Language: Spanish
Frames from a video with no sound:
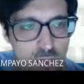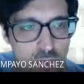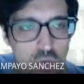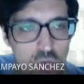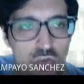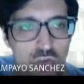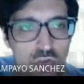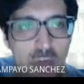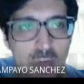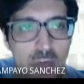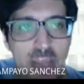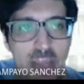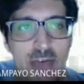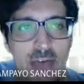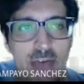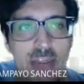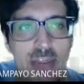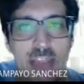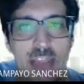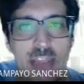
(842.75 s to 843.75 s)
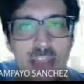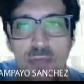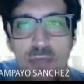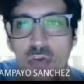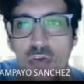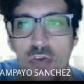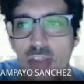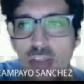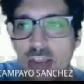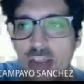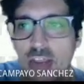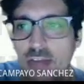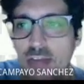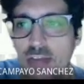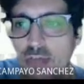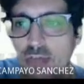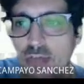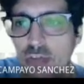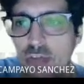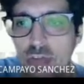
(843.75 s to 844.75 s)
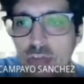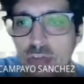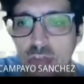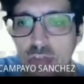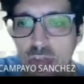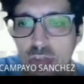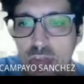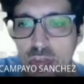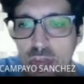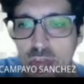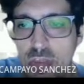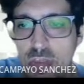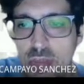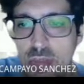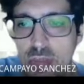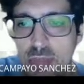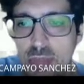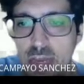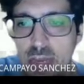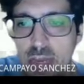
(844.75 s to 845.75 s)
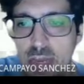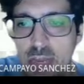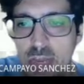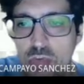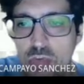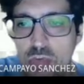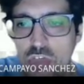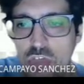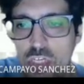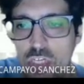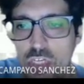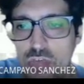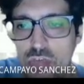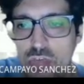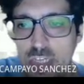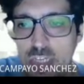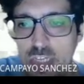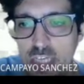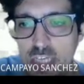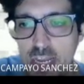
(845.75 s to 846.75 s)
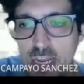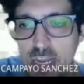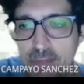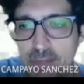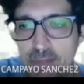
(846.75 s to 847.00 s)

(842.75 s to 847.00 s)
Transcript: es una variable de tipo ordinal. Imaginémonos que es una escala.